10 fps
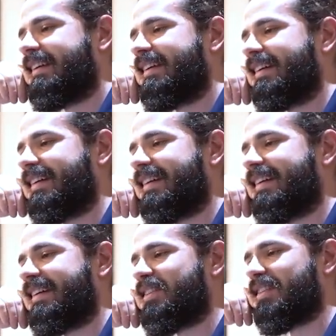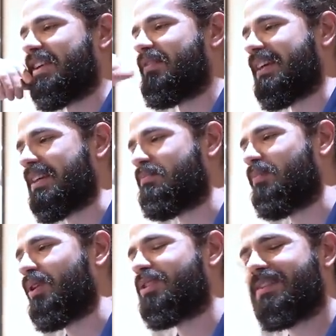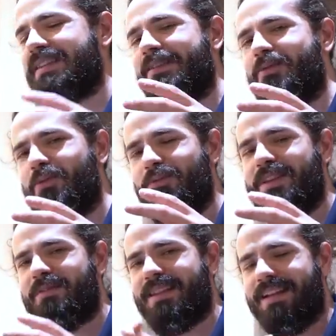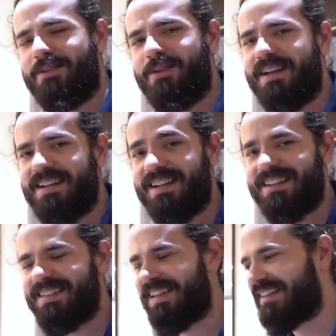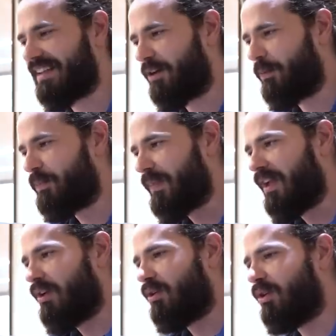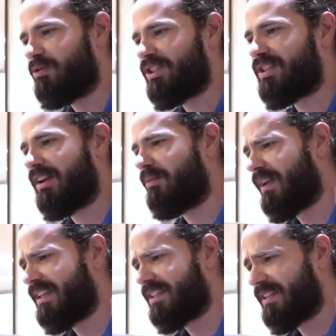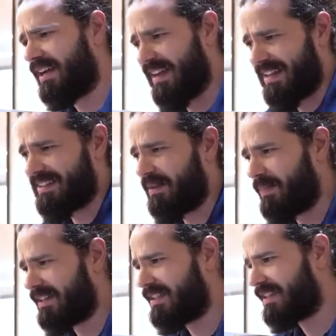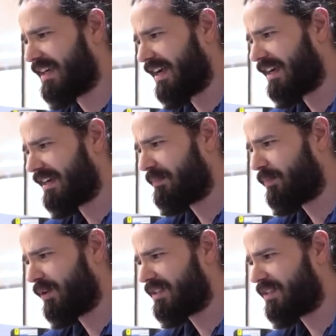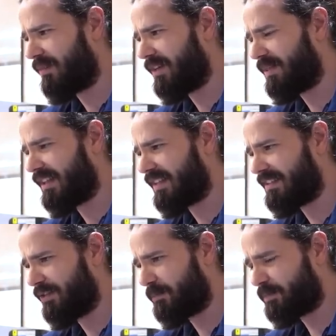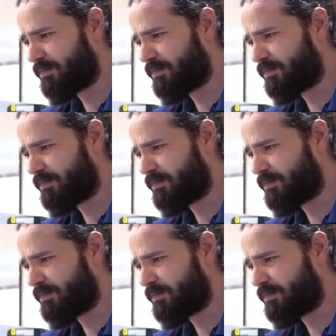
Uh, isso significa que pode ter algum limitador ali na central. Load geralmente, essa parte de carga pode ser uma limitação